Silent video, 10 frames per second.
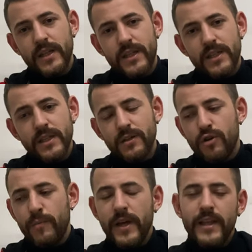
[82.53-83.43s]
için
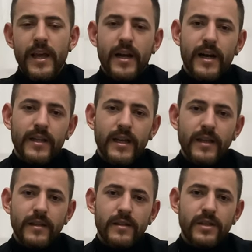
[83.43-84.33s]
köpek
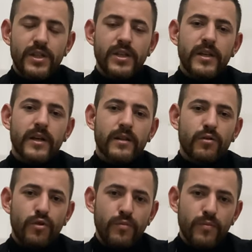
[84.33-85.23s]
tekrardan dışkıya
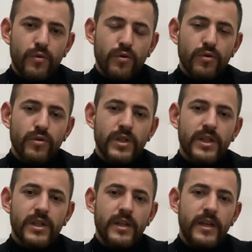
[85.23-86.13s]
dönüp o
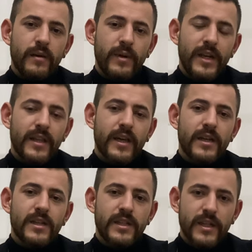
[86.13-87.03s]
dışkıyı yeme
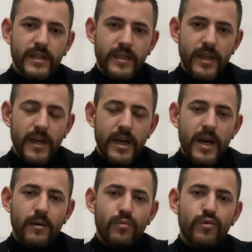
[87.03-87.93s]
ihtiyacı içerisinde
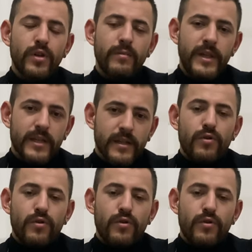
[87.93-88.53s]
bulunabilir.